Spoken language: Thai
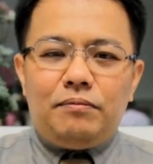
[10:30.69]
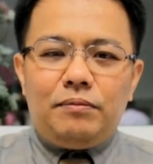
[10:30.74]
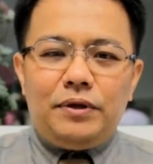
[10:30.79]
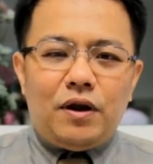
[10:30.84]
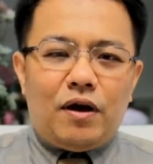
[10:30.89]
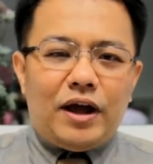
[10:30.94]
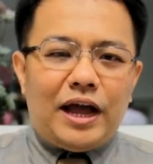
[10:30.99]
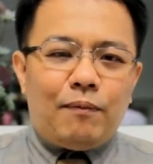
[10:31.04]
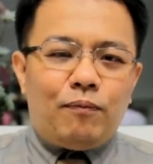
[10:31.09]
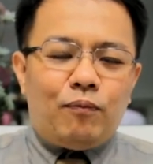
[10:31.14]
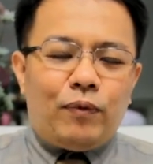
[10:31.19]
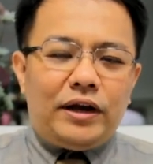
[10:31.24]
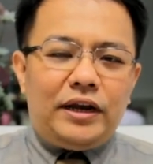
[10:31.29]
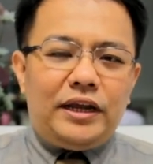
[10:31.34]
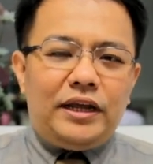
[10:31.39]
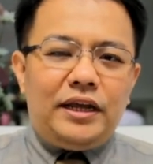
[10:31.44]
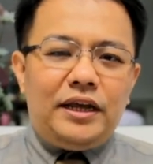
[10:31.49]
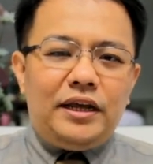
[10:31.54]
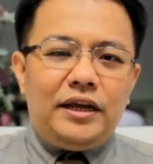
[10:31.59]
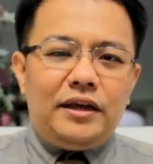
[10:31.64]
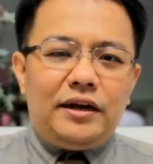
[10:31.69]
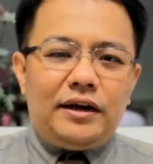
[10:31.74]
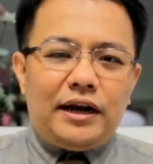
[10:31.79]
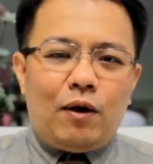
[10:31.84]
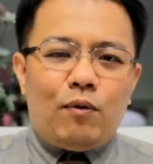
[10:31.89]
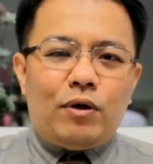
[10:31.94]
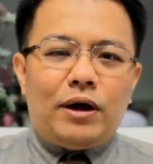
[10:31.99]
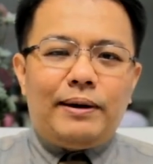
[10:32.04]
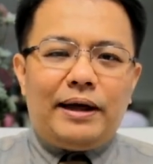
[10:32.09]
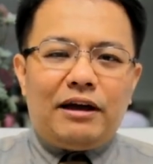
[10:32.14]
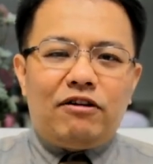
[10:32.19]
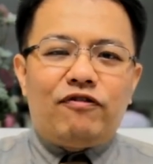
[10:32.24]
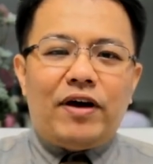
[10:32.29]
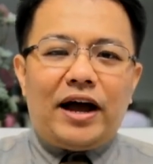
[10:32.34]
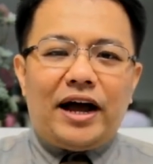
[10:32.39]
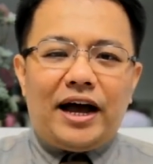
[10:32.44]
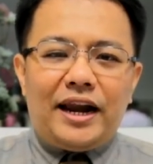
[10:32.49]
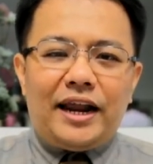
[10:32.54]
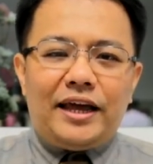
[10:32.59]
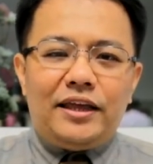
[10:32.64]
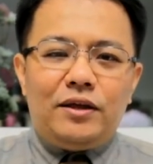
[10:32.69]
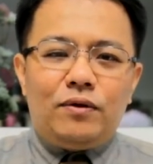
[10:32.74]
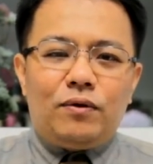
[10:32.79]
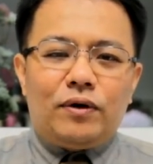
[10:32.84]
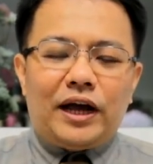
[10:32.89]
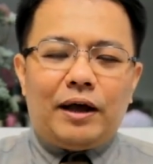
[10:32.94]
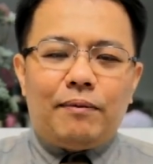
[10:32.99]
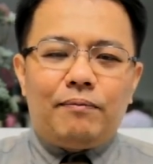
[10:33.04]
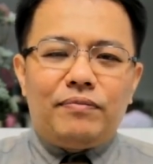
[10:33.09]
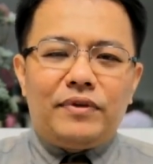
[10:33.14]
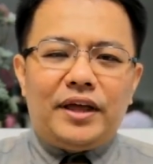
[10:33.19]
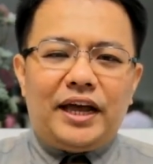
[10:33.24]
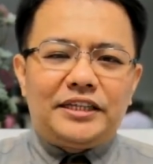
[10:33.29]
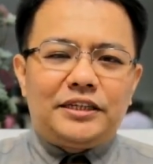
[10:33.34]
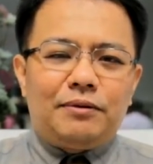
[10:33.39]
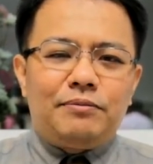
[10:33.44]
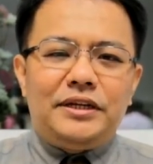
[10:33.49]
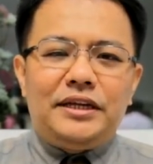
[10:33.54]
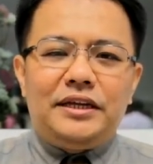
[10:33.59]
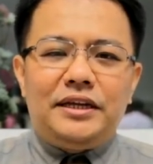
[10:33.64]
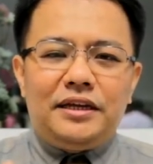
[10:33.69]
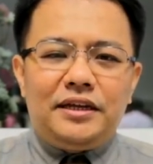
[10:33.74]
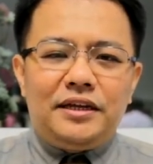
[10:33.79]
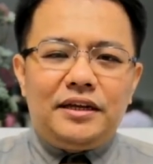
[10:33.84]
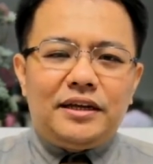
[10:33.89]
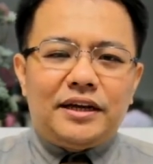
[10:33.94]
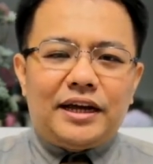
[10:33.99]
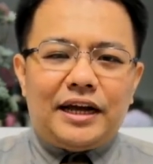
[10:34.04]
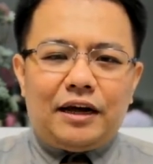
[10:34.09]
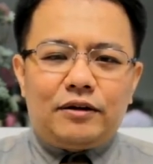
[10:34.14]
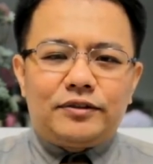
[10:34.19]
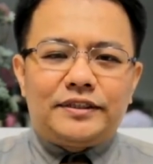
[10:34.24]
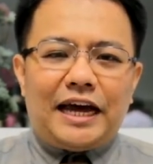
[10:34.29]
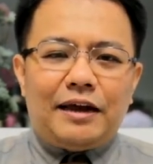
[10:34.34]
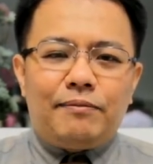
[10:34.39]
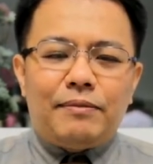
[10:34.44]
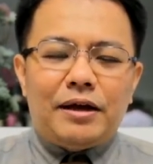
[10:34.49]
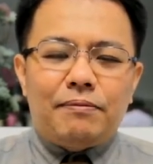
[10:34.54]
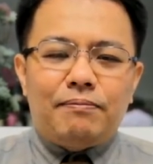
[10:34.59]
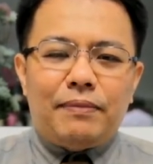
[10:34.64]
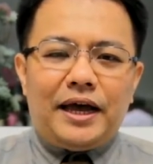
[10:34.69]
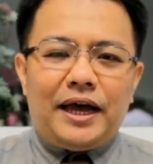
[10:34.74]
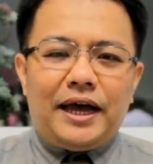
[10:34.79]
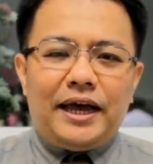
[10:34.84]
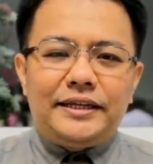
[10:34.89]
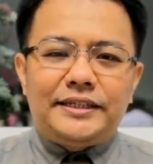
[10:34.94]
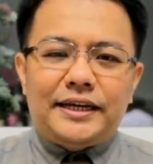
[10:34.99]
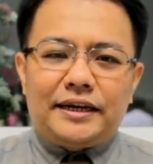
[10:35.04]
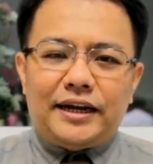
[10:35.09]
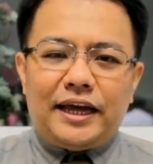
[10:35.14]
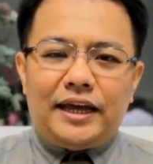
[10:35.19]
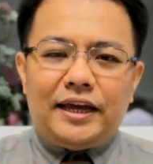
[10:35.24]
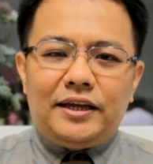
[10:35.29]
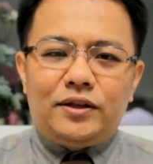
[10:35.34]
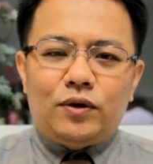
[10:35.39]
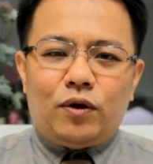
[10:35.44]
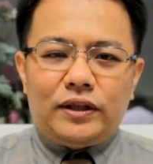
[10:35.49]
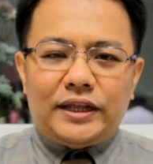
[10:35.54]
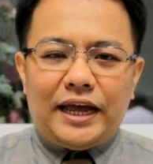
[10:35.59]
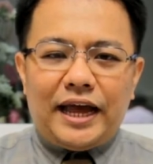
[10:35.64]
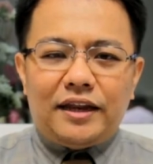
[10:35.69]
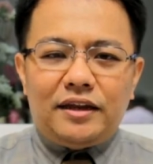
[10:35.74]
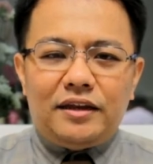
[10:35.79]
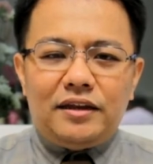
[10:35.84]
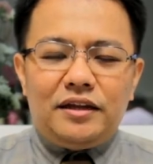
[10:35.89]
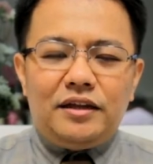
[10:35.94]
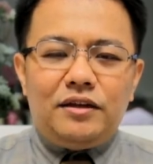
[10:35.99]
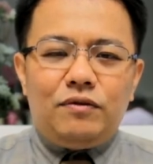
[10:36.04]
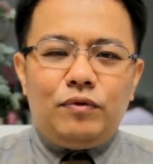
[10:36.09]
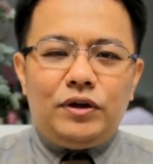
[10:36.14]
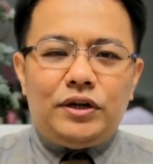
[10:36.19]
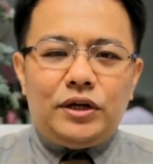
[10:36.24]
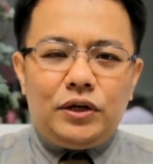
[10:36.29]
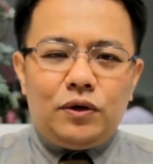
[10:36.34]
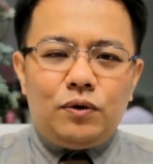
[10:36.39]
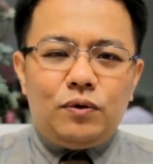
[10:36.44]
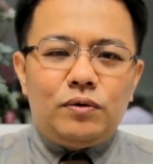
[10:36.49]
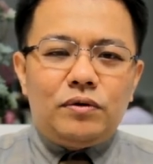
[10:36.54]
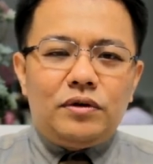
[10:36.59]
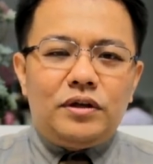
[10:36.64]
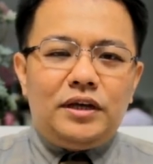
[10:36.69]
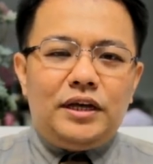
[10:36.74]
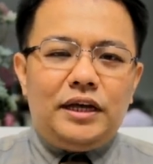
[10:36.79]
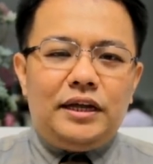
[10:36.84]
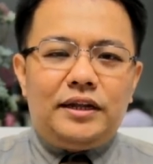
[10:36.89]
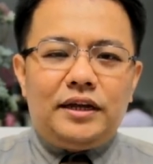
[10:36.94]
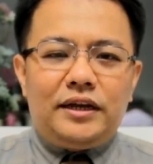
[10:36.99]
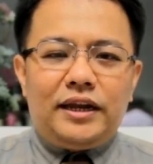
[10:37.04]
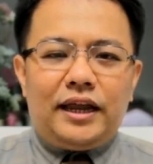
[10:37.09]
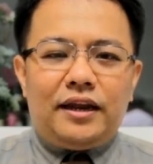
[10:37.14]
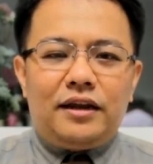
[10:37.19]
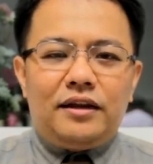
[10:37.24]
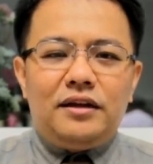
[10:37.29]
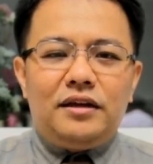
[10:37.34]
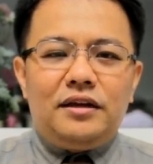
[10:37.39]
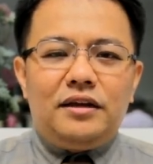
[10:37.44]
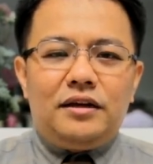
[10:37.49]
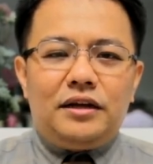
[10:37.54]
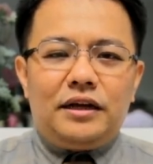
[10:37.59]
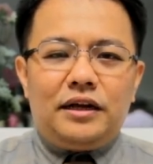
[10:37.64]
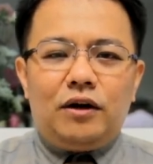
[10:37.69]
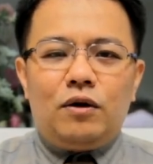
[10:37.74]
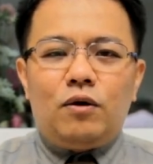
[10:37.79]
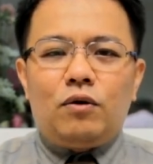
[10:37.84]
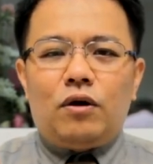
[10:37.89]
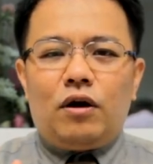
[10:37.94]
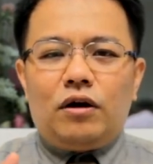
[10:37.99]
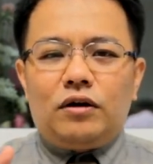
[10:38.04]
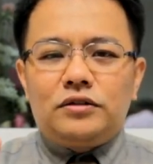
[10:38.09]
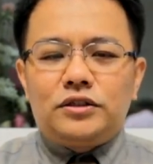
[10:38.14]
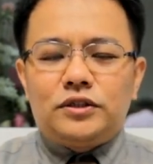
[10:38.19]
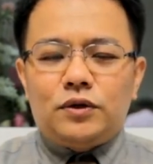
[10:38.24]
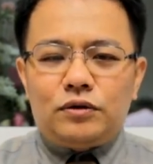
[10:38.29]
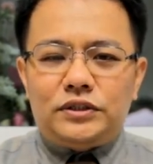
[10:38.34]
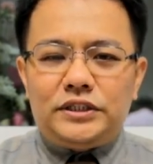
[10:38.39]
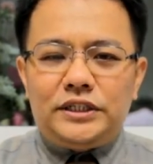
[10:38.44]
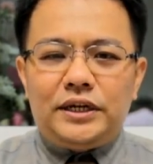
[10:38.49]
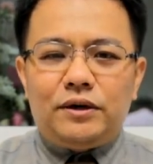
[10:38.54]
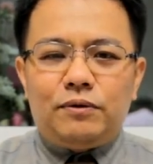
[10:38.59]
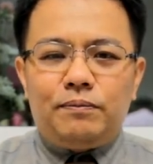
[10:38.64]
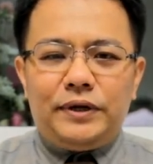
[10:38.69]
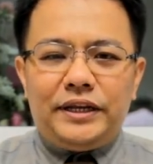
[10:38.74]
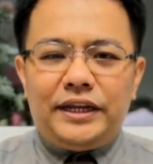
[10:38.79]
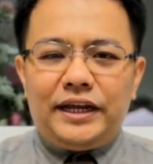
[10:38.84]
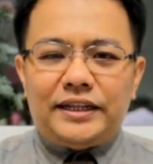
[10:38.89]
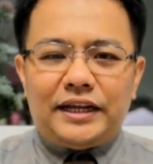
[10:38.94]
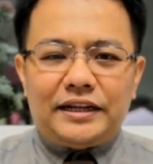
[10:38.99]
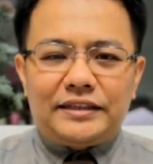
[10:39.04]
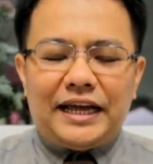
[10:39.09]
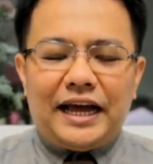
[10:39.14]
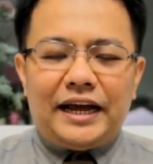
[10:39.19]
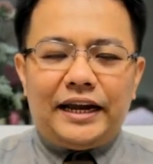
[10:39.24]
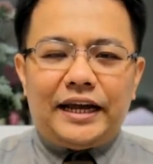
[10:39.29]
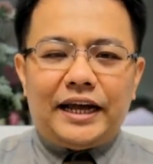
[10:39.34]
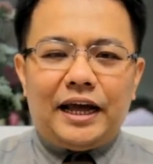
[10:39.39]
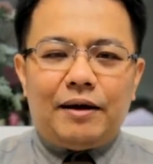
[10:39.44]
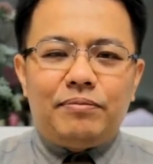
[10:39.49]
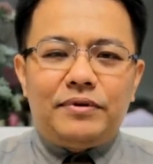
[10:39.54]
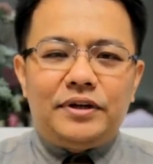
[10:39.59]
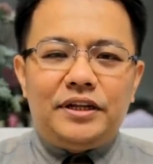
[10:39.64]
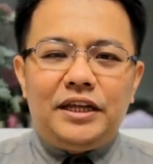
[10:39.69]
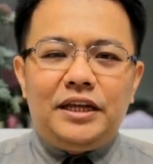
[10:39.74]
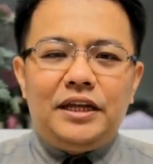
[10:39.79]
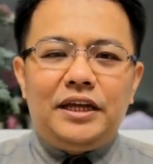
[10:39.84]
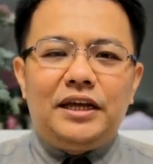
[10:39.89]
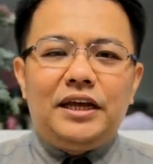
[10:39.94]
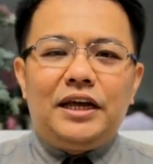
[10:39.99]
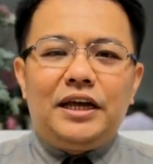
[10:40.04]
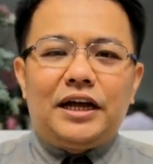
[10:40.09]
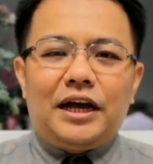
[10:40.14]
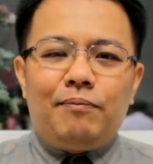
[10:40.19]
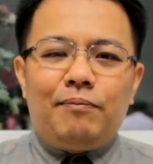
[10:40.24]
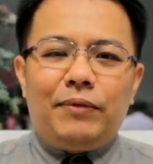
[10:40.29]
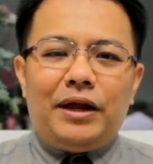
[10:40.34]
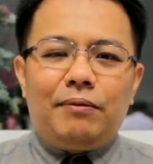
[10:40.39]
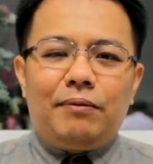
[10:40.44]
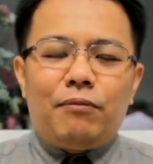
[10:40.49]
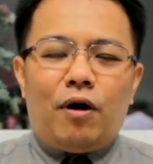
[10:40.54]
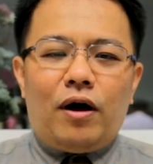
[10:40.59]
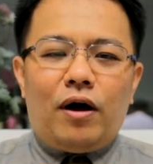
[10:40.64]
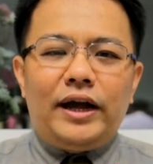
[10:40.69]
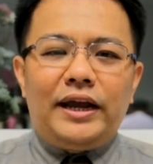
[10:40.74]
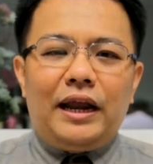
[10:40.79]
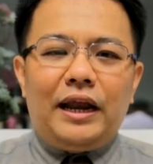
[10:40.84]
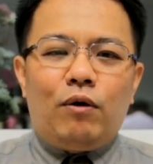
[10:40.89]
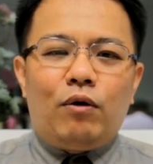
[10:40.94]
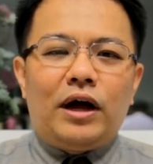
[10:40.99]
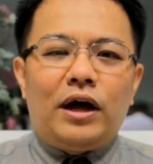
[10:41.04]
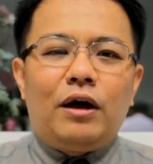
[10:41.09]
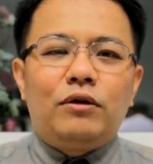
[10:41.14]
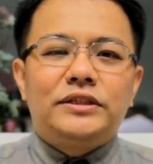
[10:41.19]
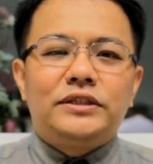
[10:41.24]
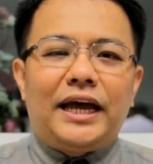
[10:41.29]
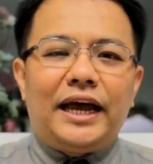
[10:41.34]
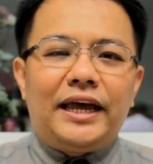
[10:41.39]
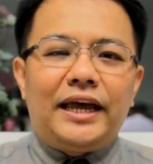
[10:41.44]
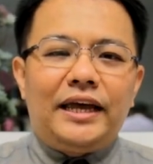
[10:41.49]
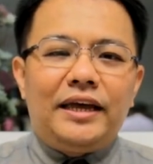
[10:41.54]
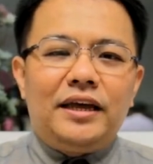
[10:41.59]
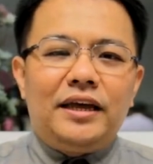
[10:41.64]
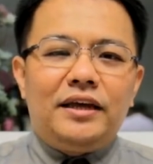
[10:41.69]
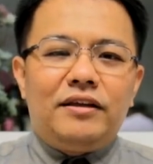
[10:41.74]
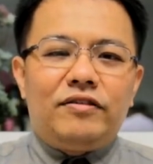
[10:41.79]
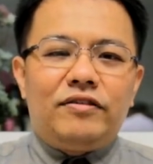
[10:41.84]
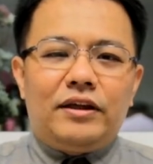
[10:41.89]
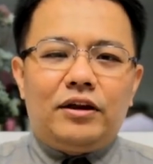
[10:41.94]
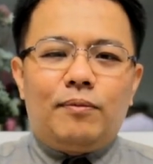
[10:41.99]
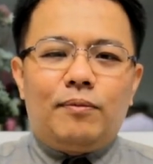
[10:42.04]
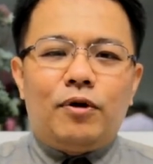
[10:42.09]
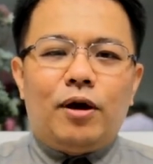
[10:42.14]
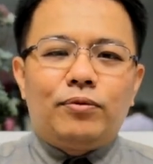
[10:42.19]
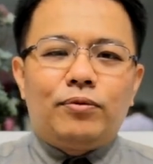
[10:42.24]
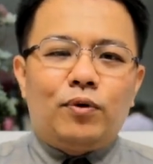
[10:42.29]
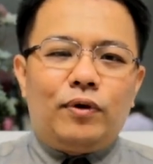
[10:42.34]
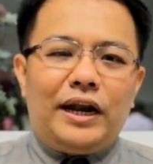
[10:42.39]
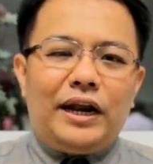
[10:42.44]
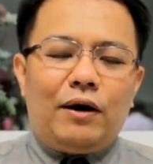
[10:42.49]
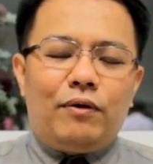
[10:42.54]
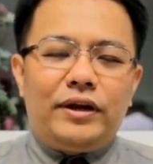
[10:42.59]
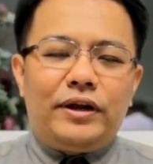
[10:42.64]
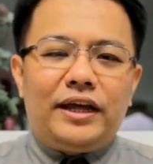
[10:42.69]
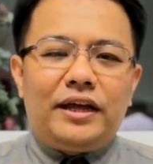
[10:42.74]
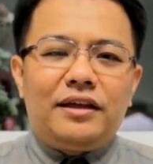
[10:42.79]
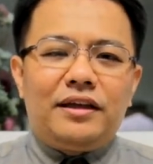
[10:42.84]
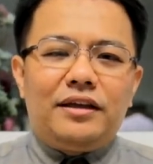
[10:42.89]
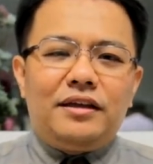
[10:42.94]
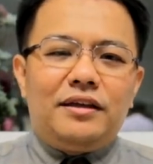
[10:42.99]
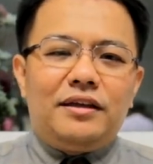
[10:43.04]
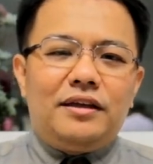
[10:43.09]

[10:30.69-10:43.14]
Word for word: พี่น้องครับ วันนี้เรากำลังฟังอะไรอยู่ครับ อาจจะมีข่าวสารมากมายจากในโทรทัศน์ วิทยุ อินเทอร์เน็ต หรือโลกของโซเชียลมีเดียต่างๆนะครับที่กำลังบอกให้เราเข้าใจสิ่งรอบๆ ตัวเราเนี่ย